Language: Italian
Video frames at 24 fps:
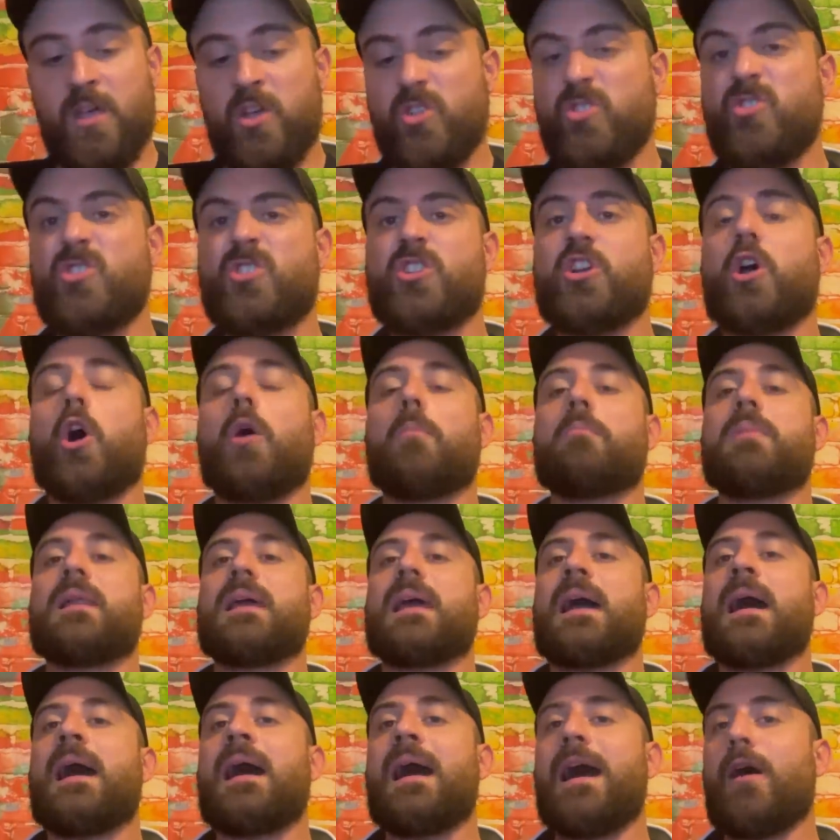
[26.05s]
ci
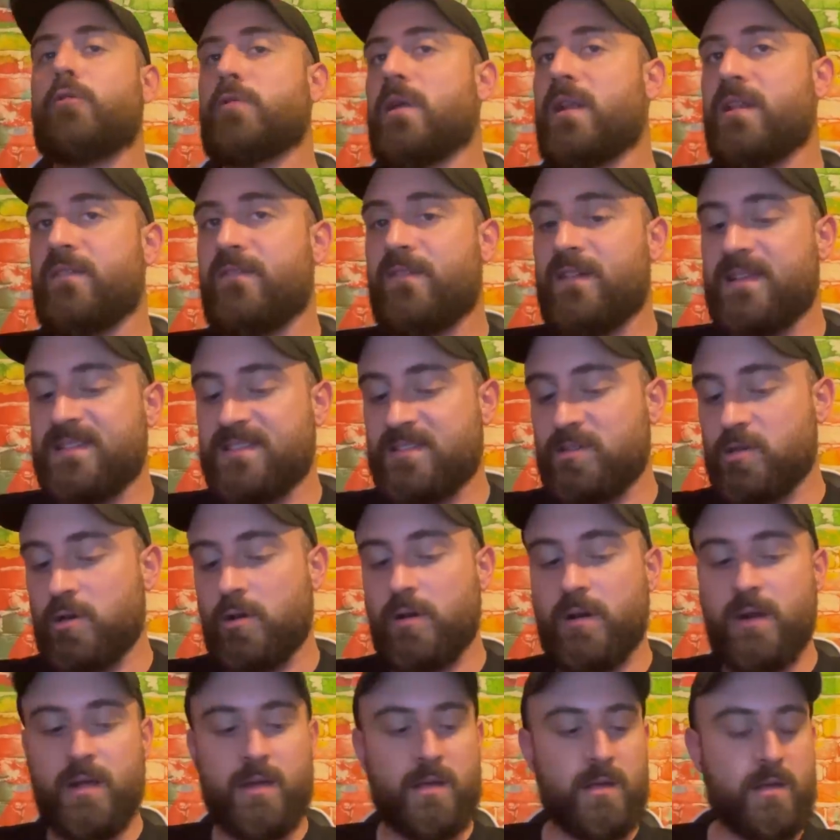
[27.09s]
obbliga a una
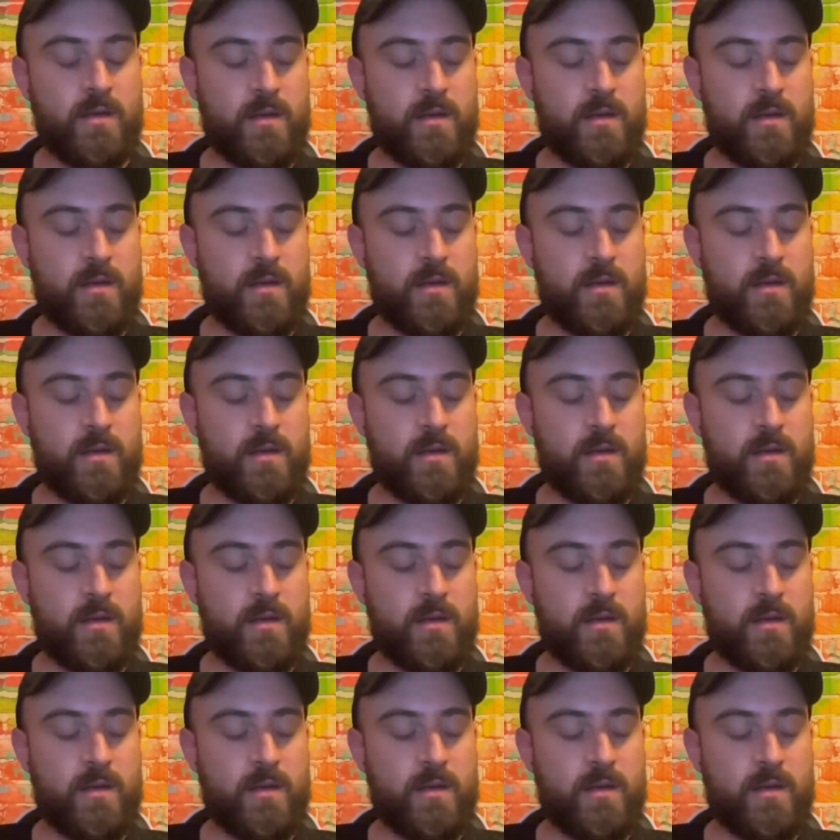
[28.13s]
riflessione.